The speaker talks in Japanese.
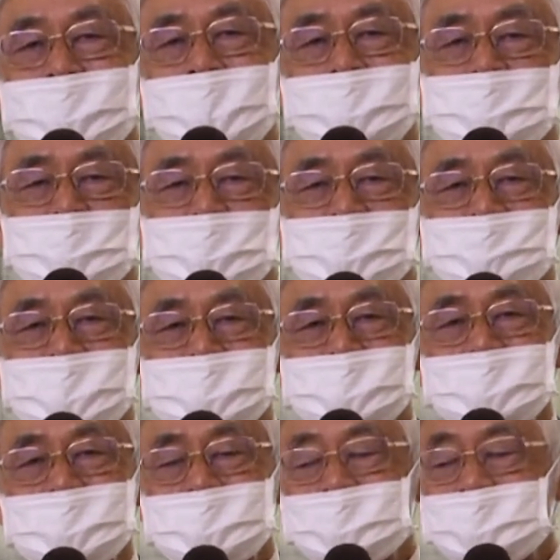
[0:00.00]
げたいと思います
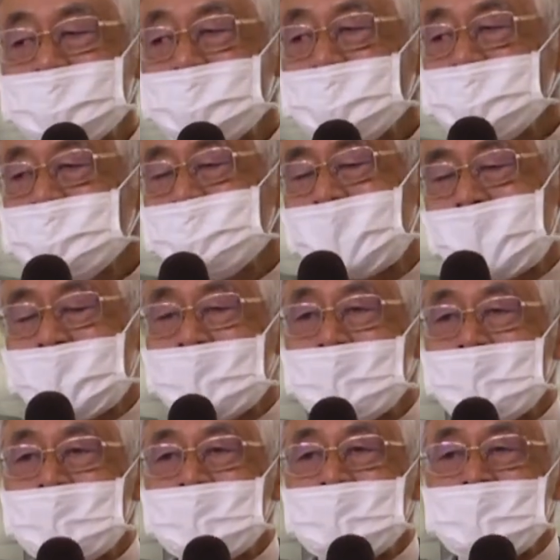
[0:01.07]
1つは
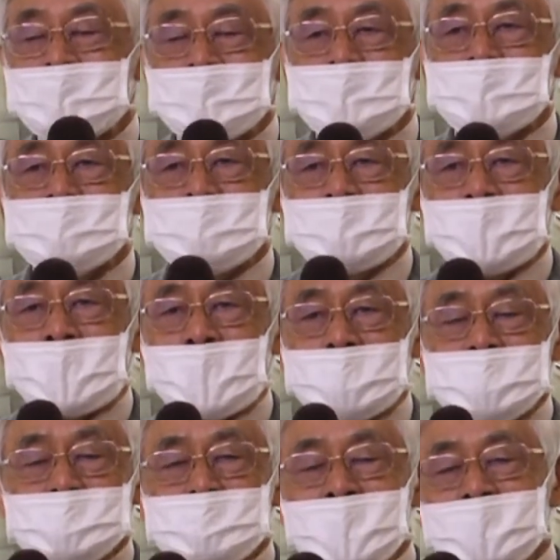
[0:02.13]

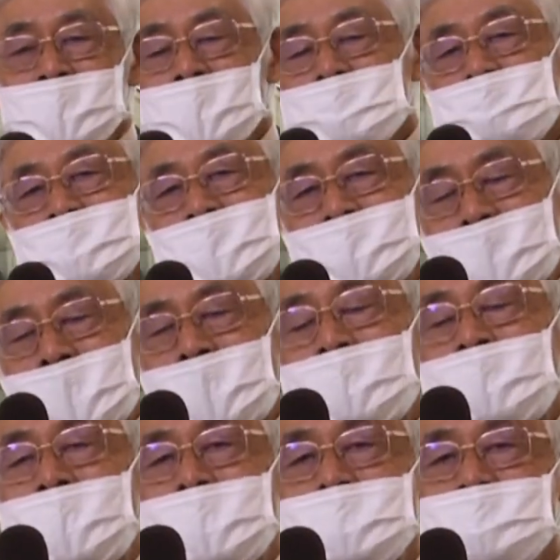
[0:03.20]
アニメゲームから
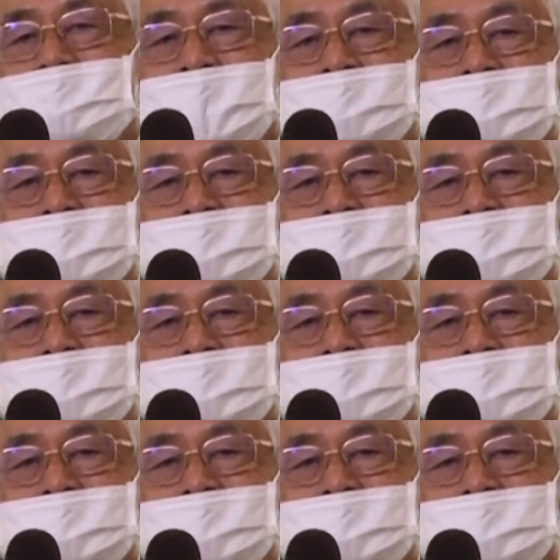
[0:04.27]
始まっ